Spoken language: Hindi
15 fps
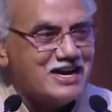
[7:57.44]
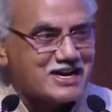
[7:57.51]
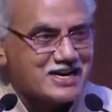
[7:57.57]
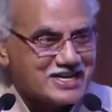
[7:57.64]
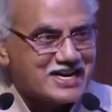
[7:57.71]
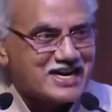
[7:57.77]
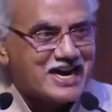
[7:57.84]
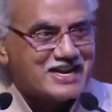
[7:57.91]

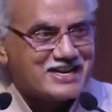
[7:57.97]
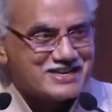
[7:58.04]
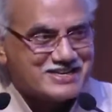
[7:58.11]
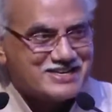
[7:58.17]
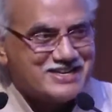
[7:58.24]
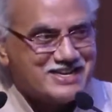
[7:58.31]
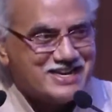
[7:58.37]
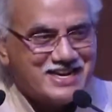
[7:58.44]
कथाकार
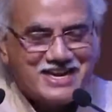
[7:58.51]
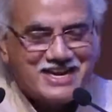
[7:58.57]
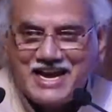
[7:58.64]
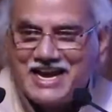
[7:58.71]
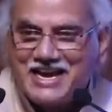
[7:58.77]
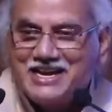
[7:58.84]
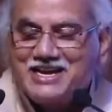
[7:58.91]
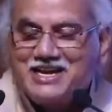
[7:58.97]

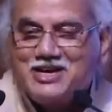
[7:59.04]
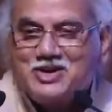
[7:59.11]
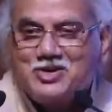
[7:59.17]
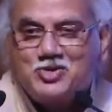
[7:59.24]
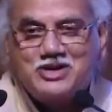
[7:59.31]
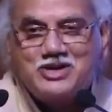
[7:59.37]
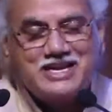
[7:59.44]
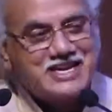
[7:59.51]
हैं
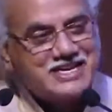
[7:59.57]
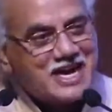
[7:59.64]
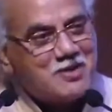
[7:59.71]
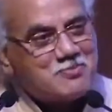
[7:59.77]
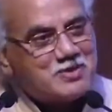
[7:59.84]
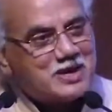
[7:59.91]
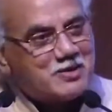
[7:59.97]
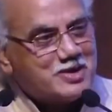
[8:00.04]
उनकी
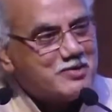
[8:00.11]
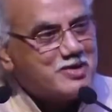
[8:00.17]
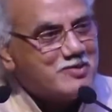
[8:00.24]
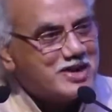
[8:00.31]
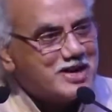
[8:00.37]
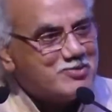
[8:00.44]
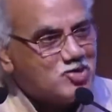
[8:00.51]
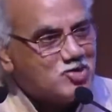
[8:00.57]
किताब पर अभी भी
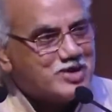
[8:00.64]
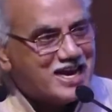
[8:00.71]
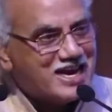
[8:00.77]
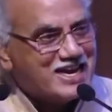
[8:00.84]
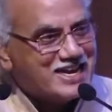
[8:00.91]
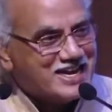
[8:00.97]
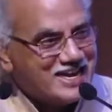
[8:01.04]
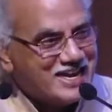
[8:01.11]
मैंने भूमिका
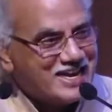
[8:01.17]
लिखी